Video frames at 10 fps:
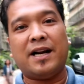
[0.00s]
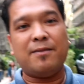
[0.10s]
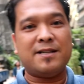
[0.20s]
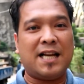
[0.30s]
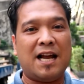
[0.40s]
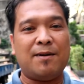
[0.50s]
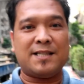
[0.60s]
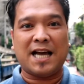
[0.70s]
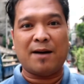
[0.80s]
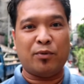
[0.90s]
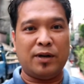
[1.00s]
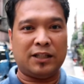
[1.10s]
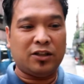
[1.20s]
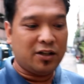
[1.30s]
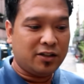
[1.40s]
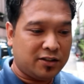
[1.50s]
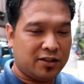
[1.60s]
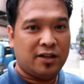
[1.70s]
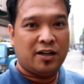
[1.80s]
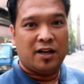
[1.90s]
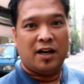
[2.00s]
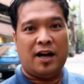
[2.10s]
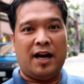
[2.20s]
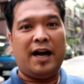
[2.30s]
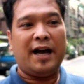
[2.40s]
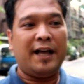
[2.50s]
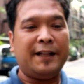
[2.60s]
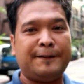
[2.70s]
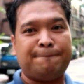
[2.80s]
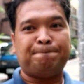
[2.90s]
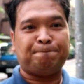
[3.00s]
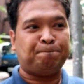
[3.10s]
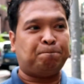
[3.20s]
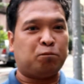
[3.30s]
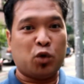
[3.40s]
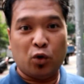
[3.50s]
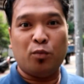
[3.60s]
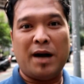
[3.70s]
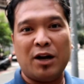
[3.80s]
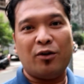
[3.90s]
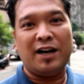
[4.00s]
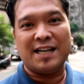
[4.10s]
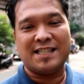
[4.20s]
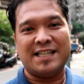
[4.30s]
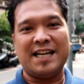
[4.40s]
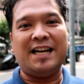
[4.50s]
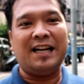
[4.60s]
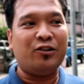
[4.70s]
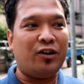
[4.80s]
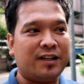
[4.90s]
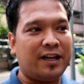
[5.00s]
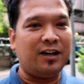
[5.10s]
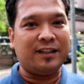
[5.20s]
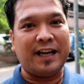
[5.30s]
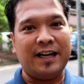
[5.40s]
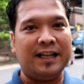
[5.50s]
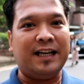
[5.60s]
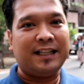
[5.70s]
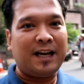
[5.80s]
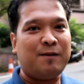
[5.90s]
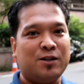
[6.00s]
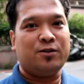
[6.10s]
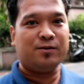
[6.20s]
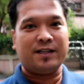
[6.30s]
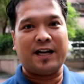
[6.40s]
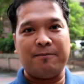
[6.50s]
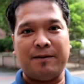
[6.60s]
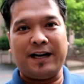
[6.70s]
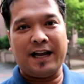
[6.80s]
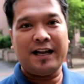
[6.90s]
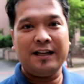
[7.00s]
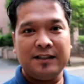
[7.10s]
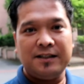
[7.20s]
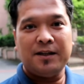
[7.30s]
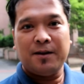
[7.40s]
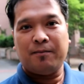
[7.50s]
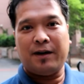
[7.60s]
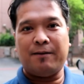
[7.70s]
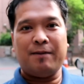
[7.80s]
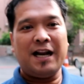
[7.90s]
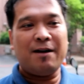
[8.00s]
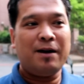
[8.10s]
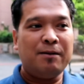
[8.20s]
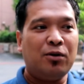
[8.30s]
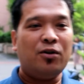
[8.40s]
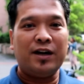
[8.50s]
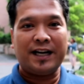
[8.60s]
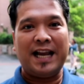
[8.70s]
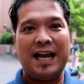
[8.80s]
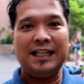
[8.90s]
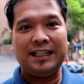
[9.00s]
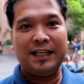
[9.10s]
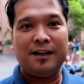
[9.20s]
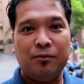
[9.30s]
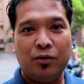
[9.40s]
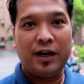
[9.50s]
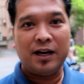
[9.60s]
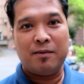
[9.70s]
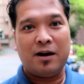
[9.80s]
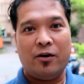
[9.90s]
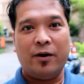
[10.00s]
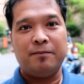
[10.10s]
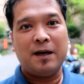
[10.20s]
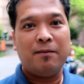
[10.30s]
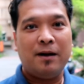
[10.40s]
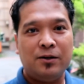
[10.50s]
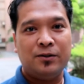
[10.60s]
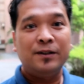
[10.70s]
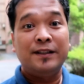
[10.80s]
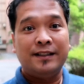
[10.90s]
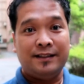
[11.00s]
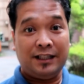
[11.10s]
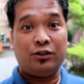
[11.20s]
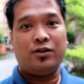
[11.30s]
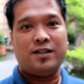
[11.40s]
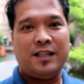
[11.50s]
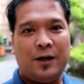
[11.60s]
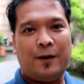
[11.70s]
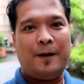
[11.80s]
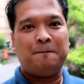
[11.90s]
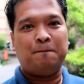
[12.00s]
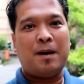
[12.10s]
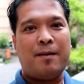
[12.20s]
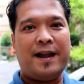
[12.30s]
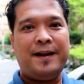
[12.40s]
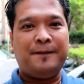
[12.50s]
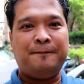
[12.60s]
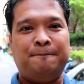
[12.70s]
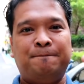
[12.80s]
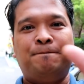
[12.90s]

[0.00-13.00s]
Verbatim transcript: maraming salamat sa hapon na to. At kung bago ka lang sa channel ko at ngayon lang tayo nagkita, mag-subscribe ka na para malaman mo ang reality ng buhay ng mga OFW dito sa Taiwan. Bye-bye!